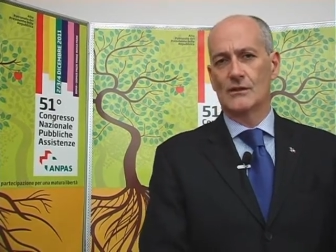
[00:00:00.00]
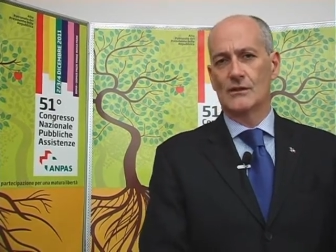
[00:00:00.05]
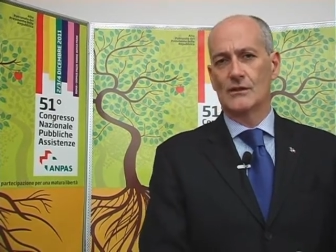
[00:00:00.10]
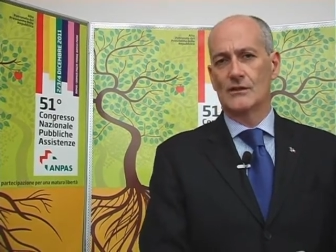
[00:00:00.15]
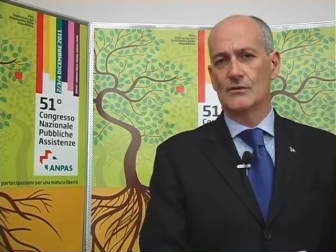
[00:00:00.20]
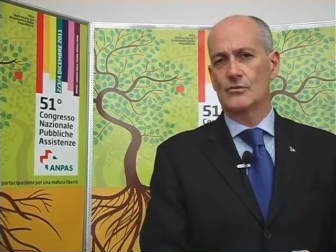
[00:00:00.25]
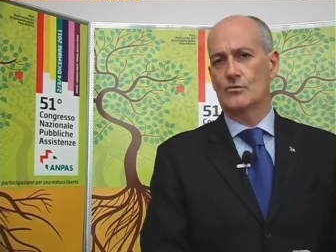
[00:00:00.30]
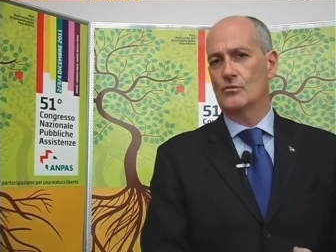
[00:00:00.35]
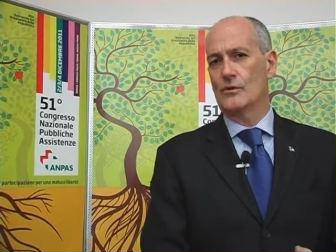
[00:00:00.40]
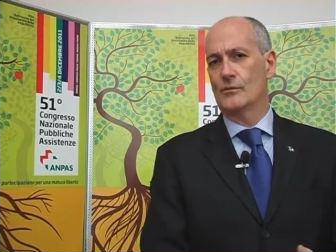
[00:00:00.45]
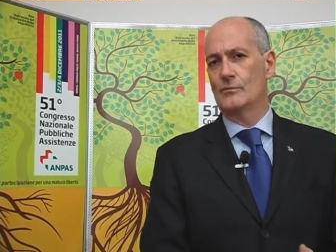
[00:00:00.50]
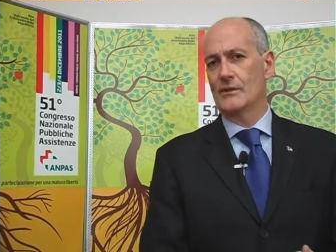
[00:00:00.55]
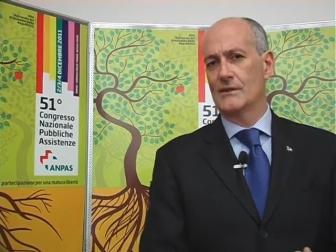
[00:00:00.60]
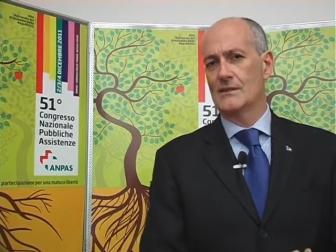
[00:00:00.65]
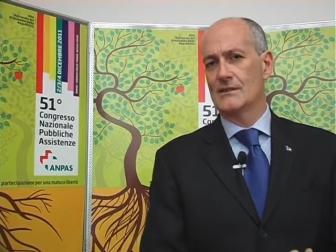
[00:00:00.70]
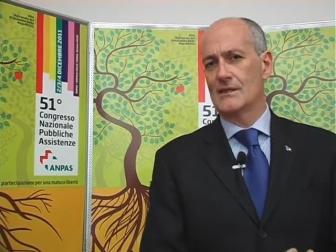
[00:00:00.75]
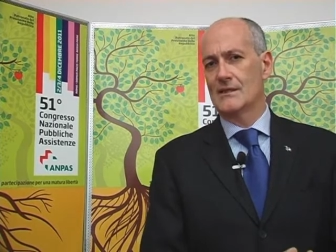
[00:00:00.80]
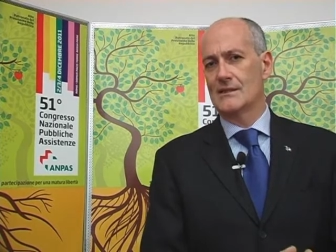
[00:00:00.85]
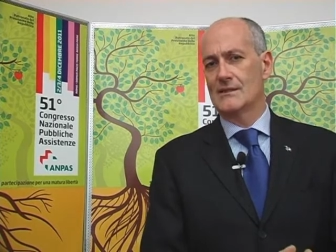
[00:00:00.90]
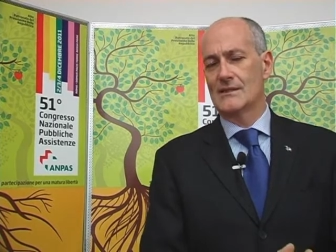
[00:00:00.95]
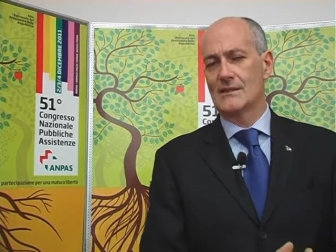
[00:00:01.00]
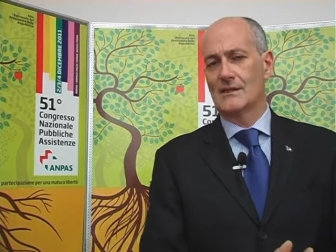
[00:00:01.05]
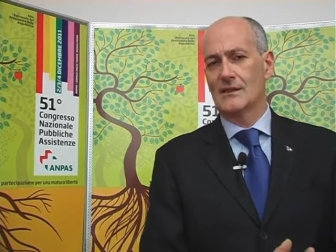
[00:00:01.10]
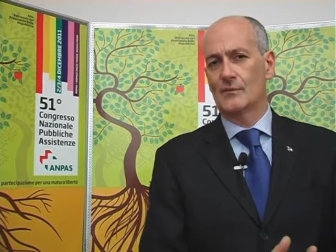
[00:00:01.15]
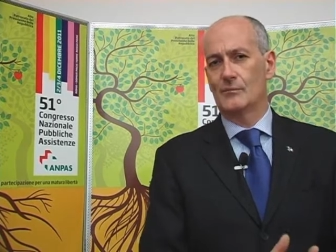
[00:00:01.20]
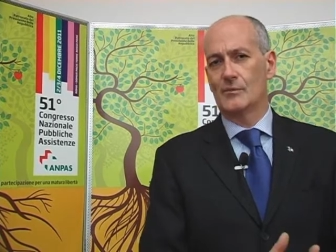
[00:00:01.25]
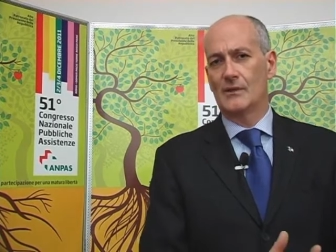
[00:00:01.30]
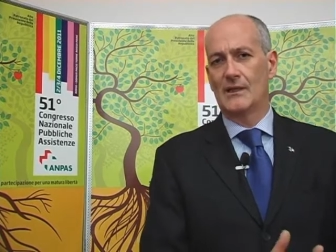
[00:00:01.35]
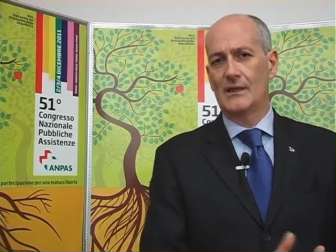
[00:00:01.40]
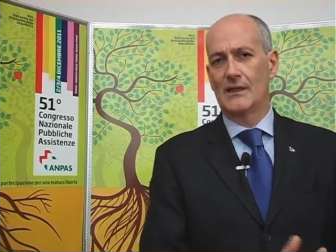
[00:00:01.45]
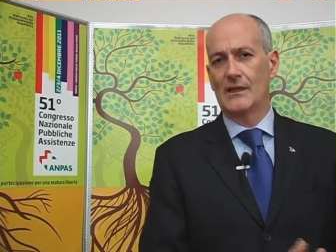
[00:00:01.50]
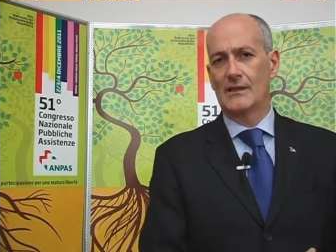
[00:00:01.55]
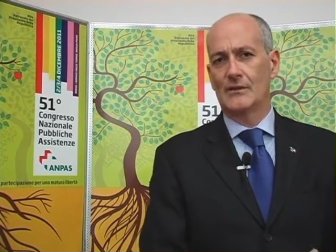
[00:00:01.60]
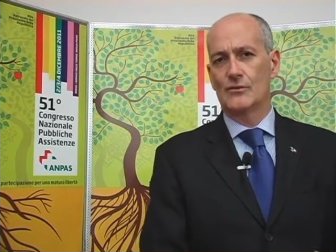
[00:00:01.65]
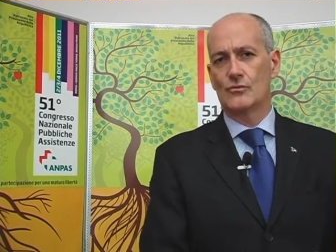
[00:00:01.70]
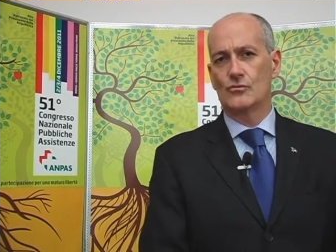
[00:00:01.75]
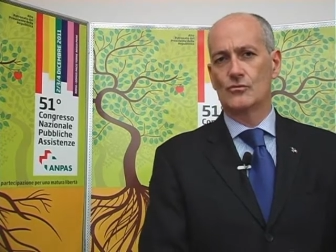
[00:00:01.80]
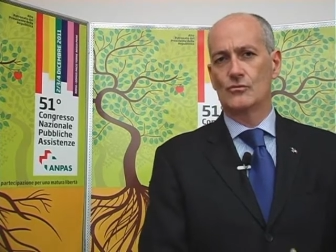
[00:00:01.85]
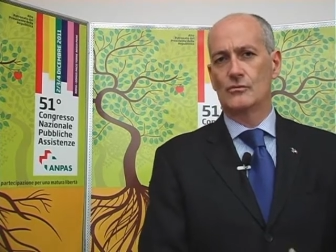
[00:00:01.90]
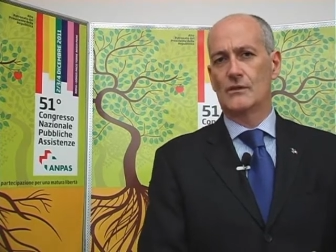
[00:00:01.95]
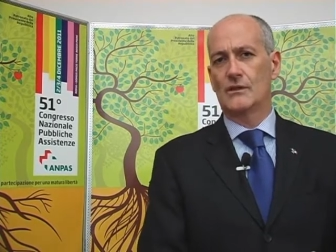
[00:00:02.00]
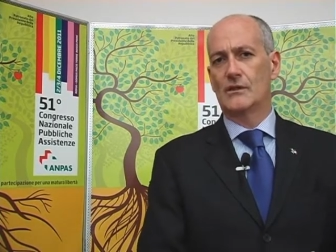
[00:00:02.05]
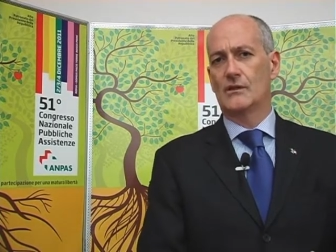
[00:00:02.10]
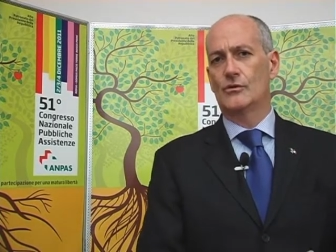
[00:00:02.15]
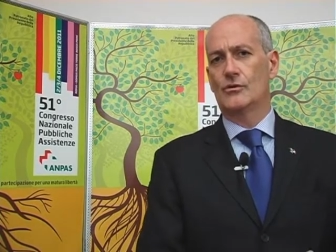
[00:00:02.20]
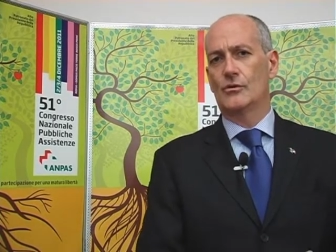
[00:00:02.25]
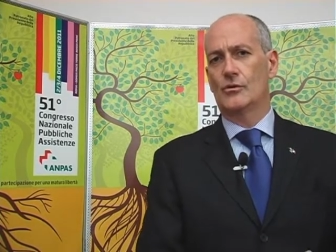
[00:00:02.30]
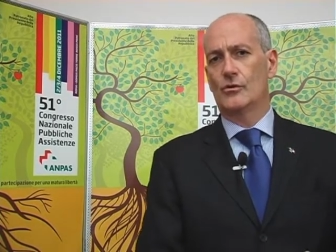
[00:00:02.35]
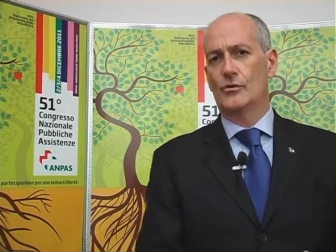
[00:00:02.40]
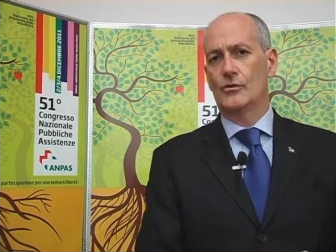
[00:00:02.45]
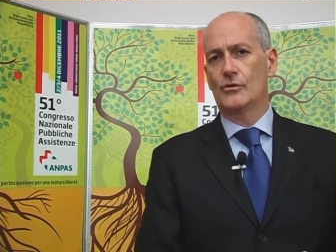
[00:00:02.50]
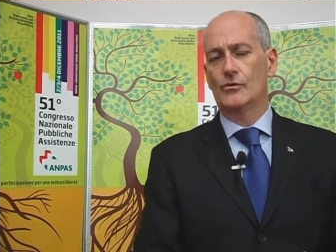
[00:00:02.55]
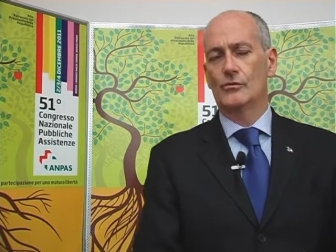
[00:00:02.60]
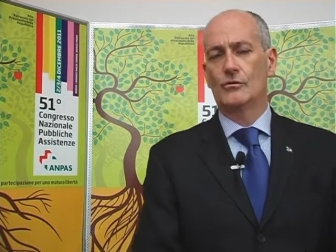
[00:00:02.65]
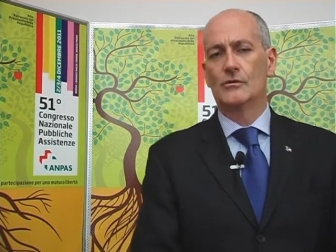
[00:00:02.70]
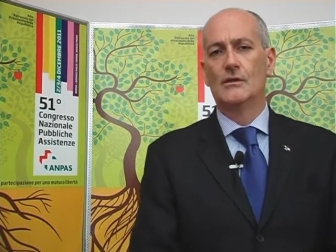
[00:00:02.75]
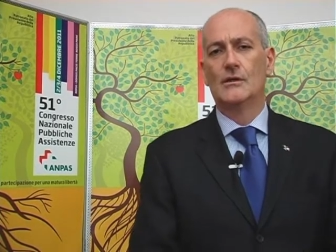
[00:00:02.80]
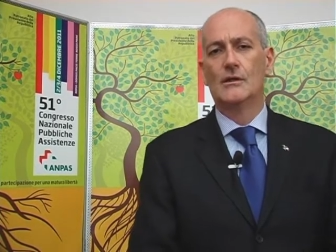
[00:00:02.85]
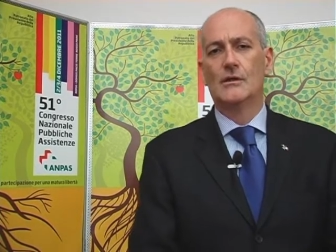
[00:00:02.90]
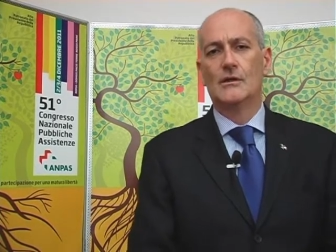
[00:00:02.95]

e la sua presenza capillare sul territorio